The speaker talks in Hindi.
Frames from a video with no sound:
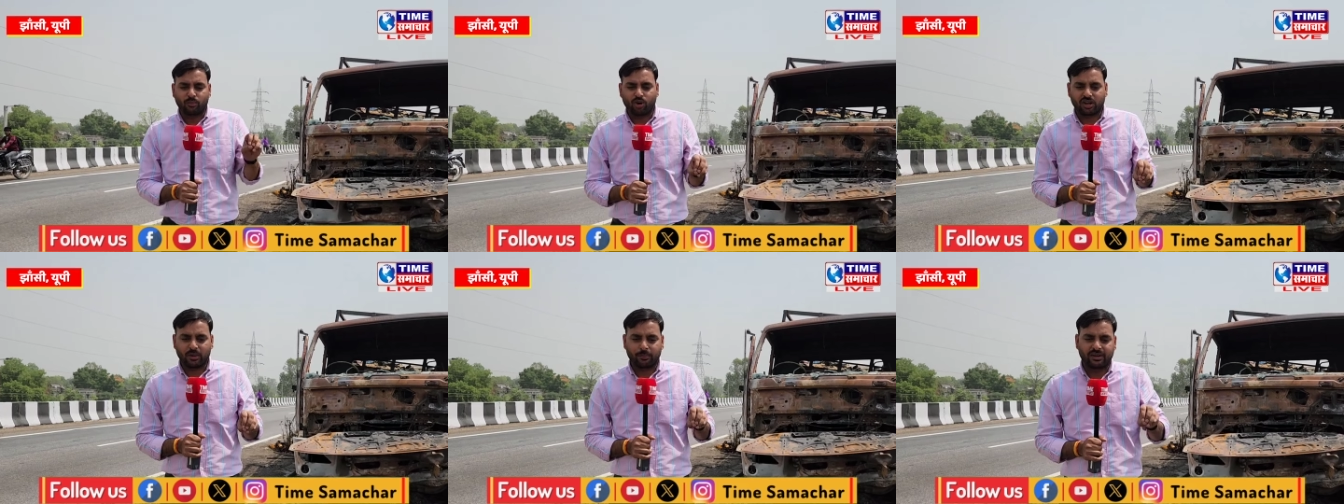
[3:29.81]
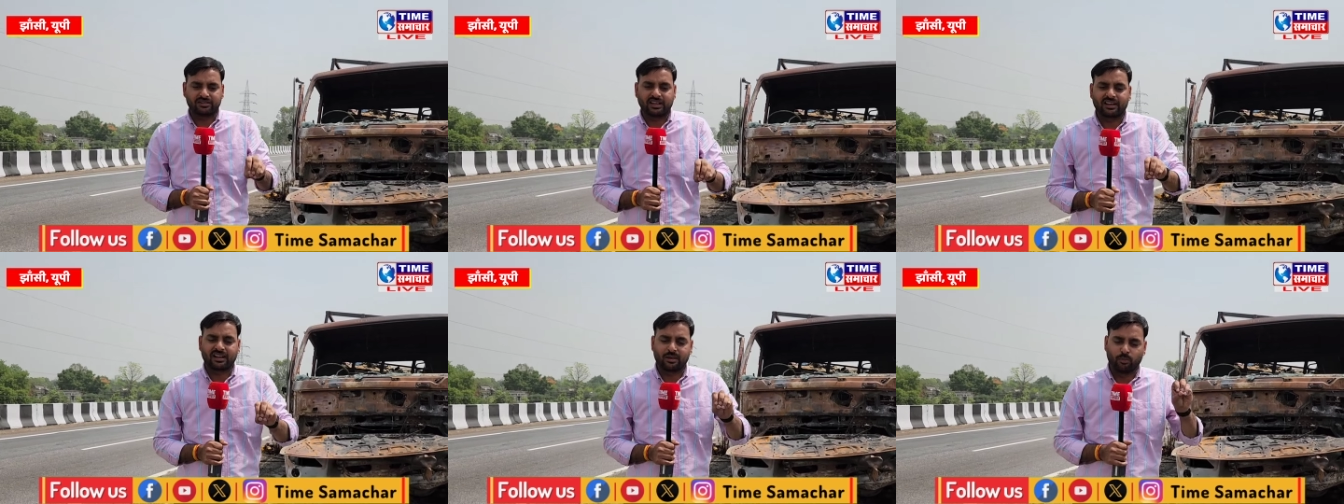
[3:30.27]
मौके पर
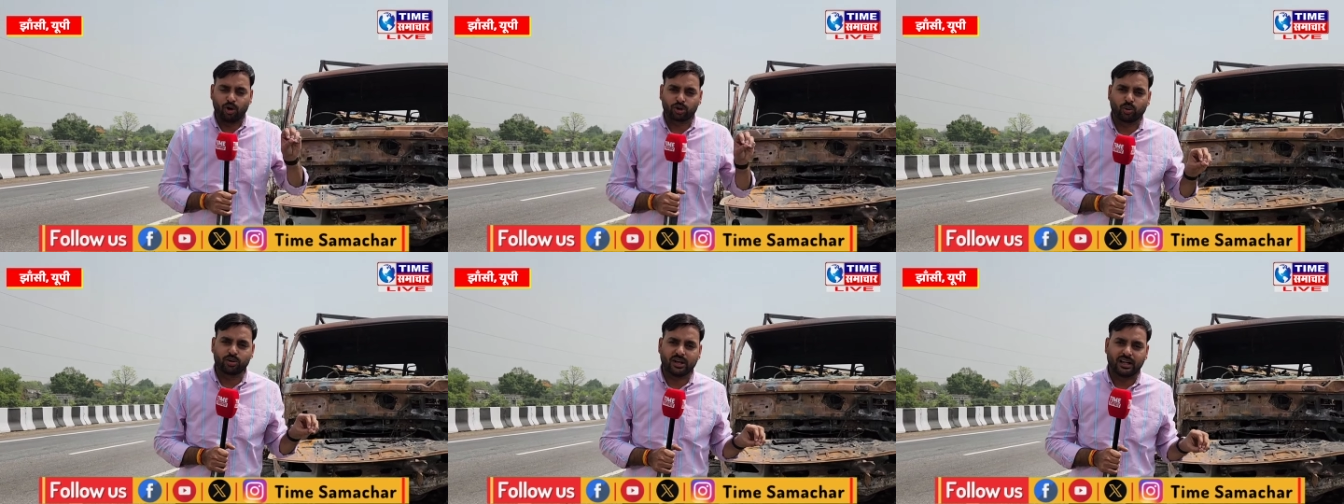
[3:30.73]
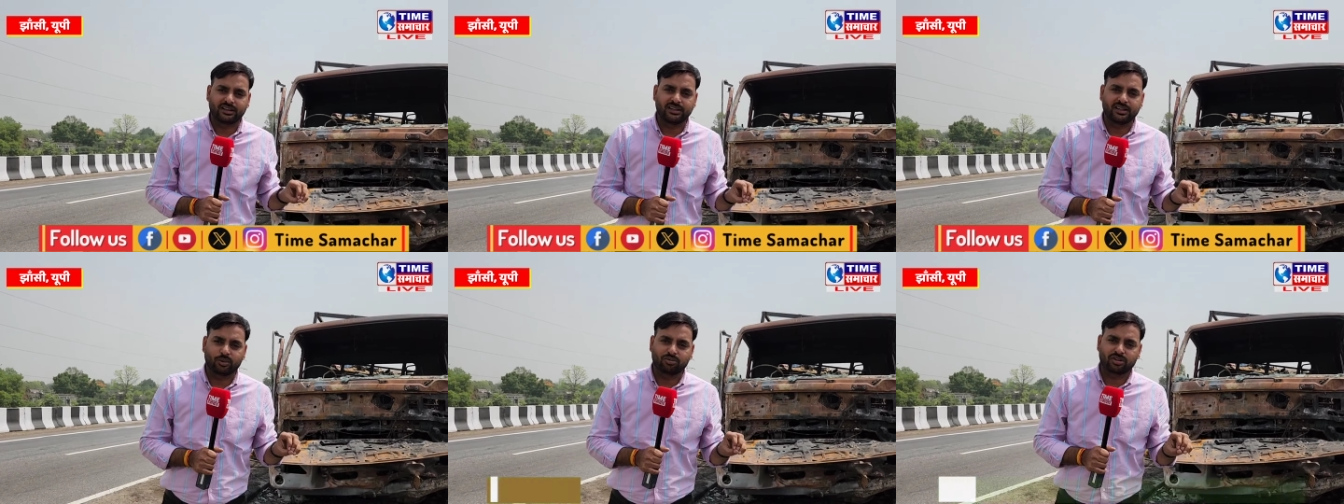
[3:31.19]
जलकर मौत हो
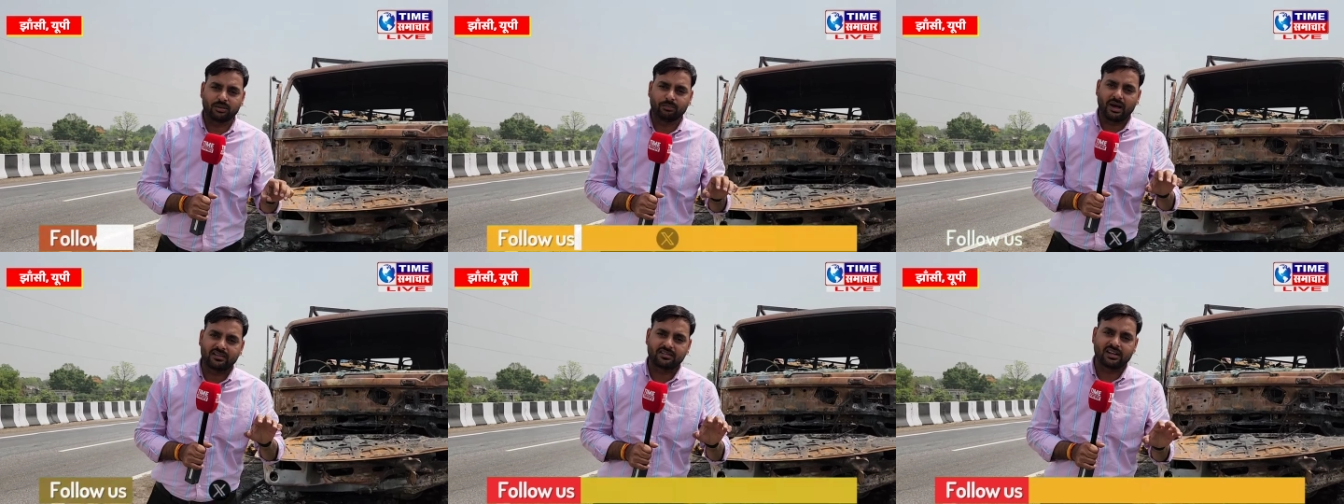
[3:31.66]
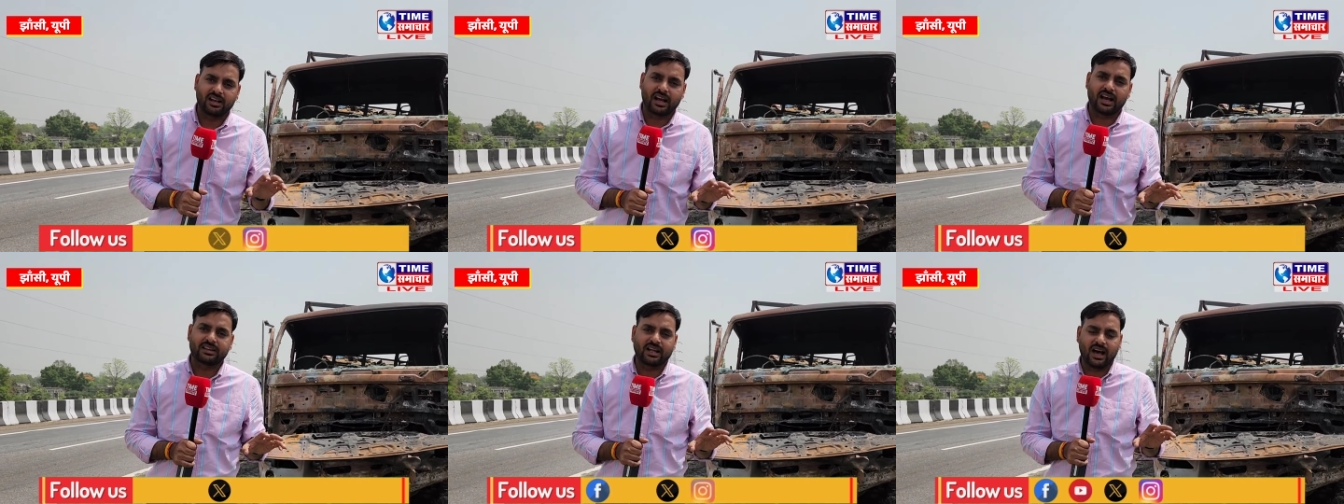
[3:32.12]
जाती है उसके बाद से
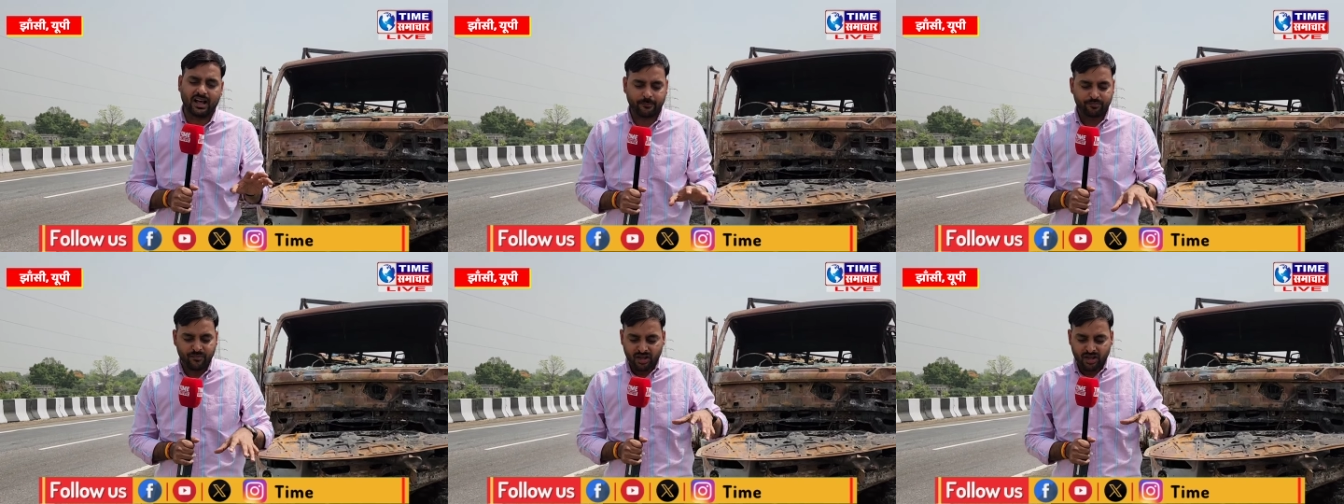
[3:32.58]
लगातार